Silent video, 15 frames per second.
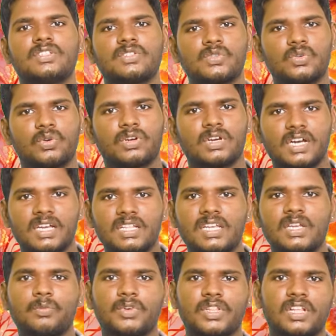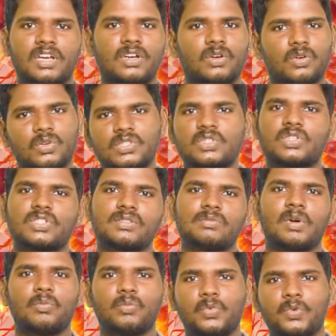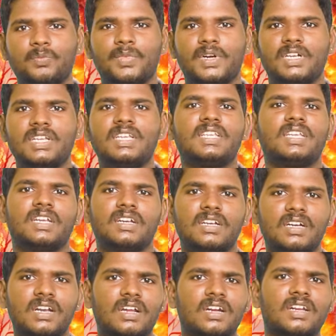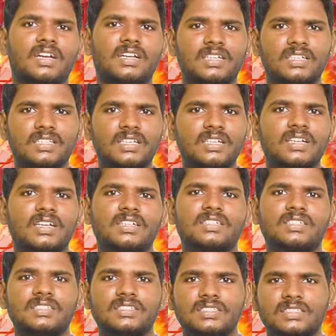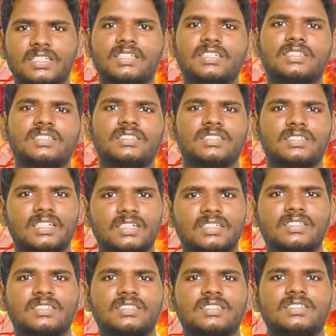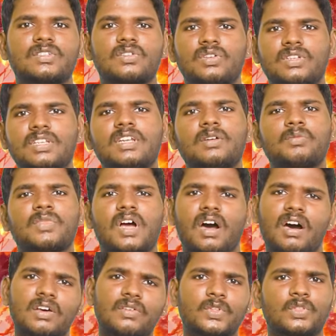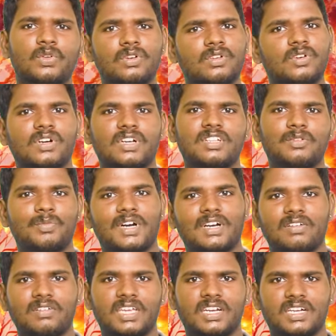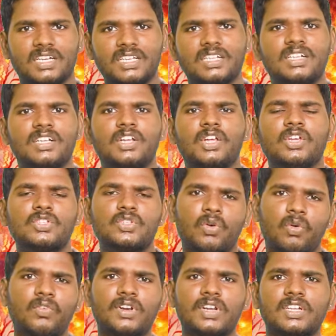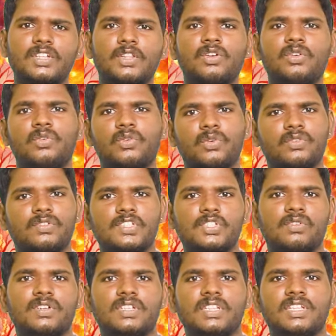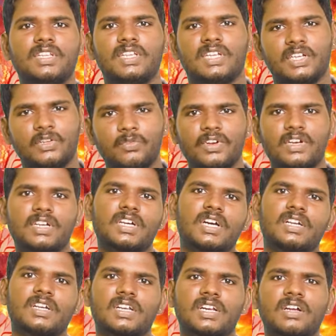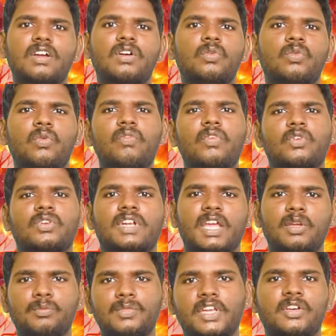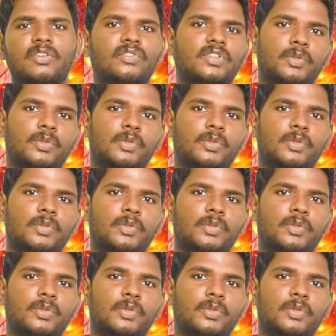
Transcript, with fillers: ஸோ கதை இப்படி தாங்க கொஞ்சம் கொஞ்சமாக மூவ் பண்ணி என்னடா நடக்குது நடக்குது நடக்குது நடக்குதுன்னு சொல்லி நம்ம ஆர்வத்தோடு உட்காந்து பார்க்க வைக்கிறாங்க ஸோ ஒவ்வொரு கட்டத்துலேயும் ஒரு ஒரு விஷயம் வந்து டிஃப்ரெண்ட்டாக காட்டுறாங்க ஒவ்வொரு டைம் லைனும்